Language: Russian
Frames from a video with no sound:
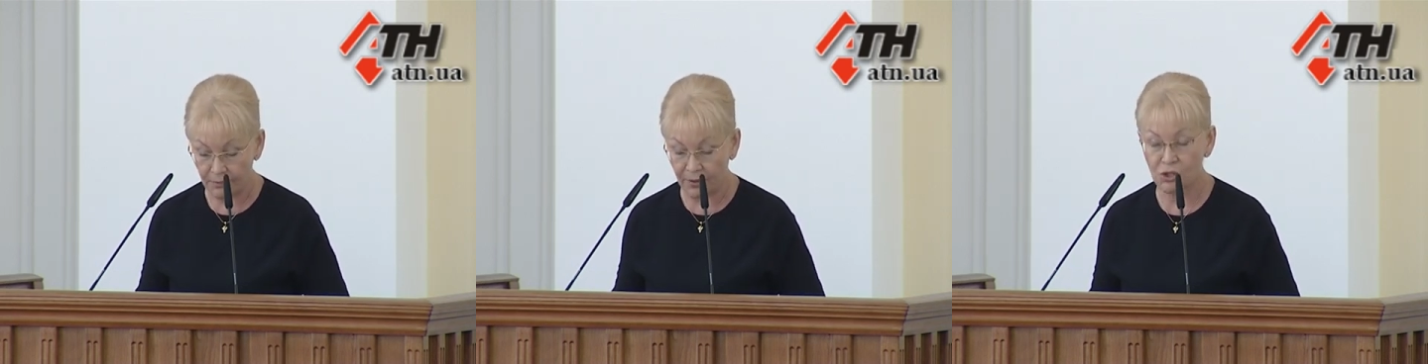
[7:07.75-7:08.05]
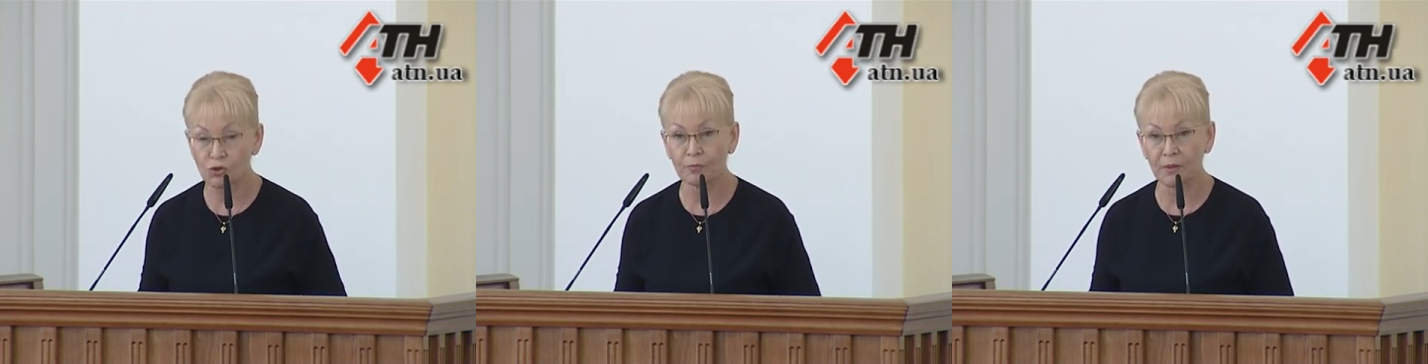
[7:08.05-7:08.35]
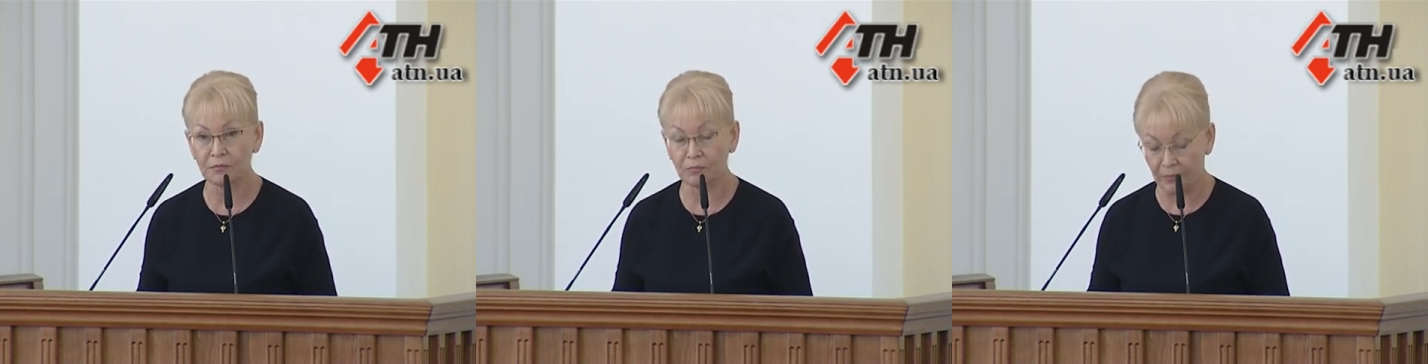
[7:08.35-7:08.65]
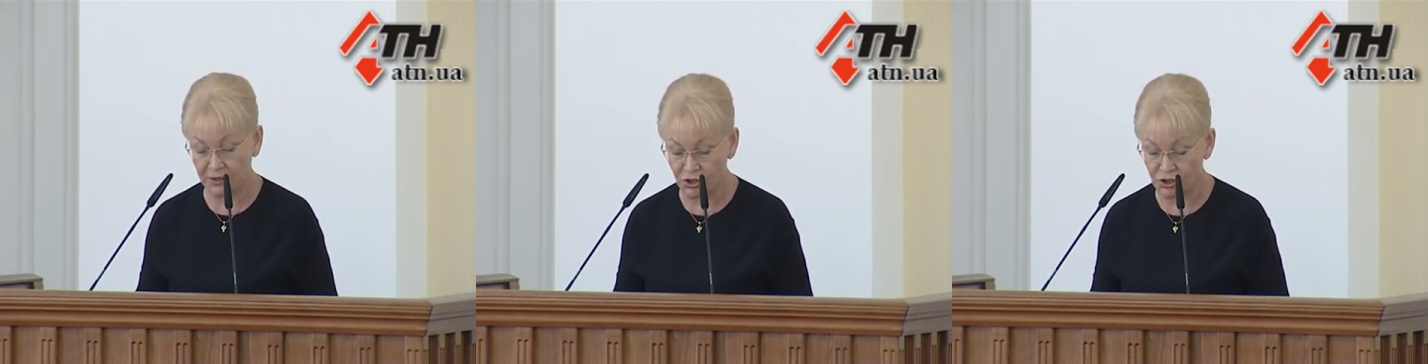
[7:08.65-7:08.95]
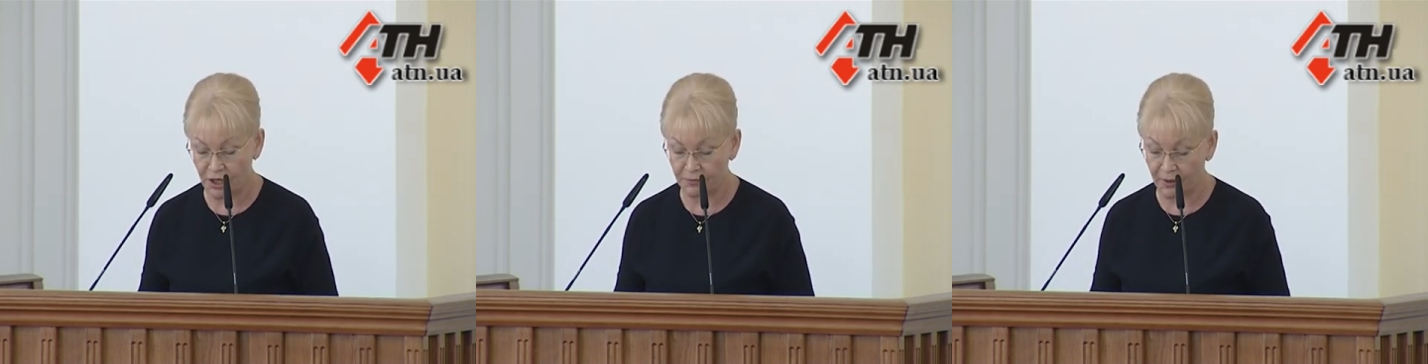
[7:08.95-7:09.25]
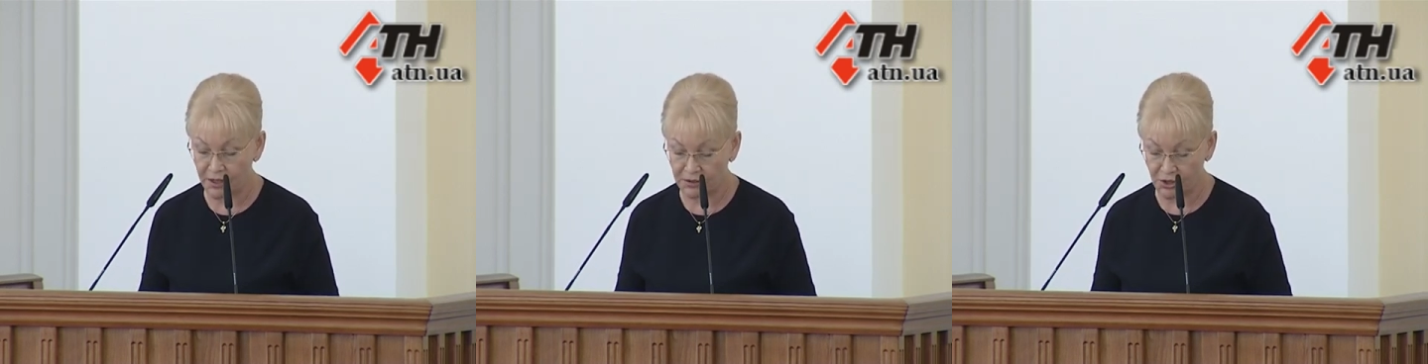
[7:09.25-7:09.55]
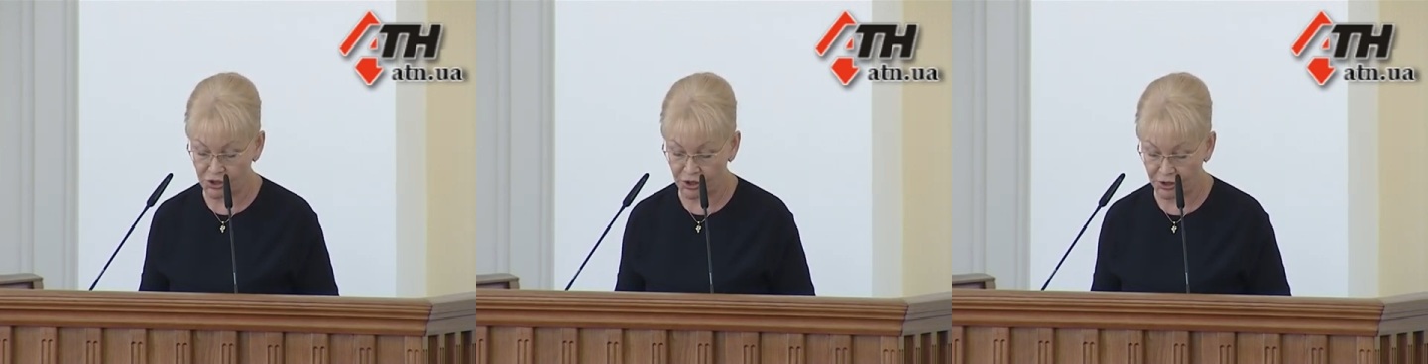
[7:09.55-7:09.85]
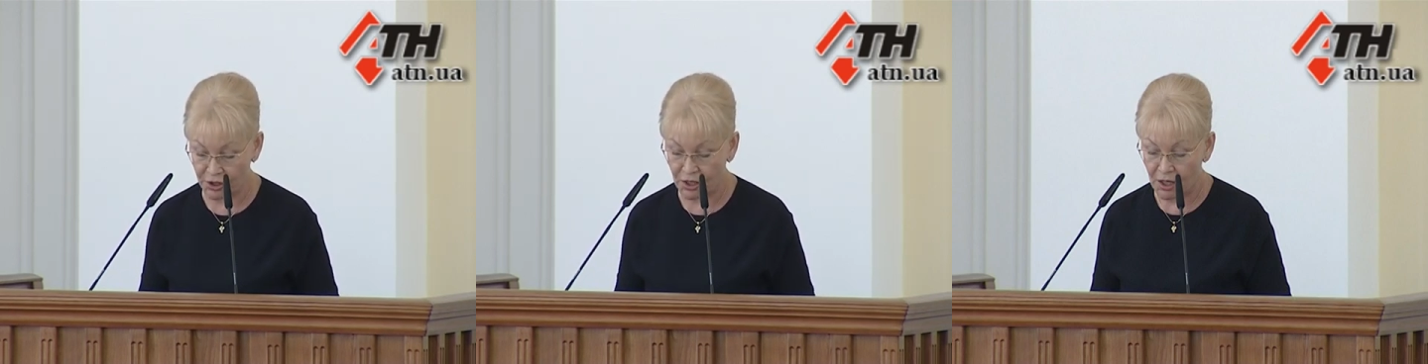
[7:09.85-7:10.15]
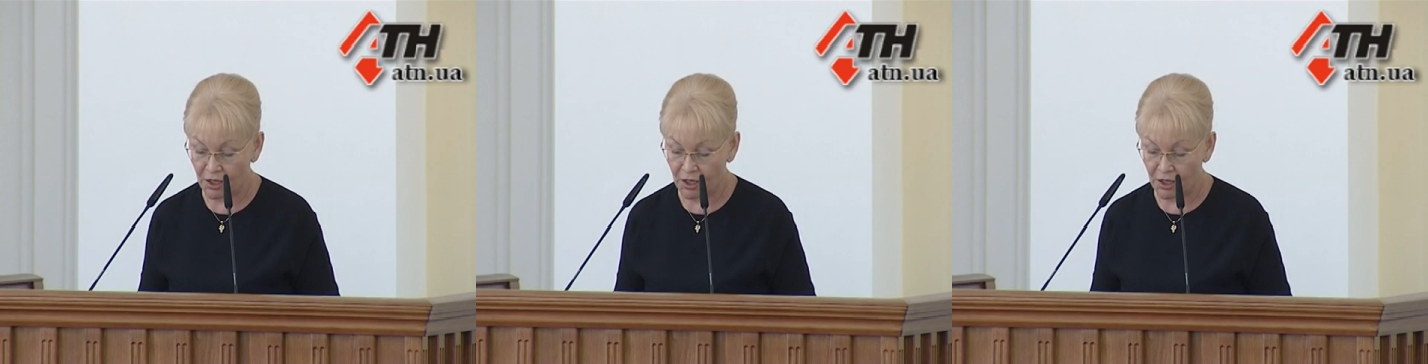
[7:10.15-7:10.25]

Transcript: Прошу поддержать проект решения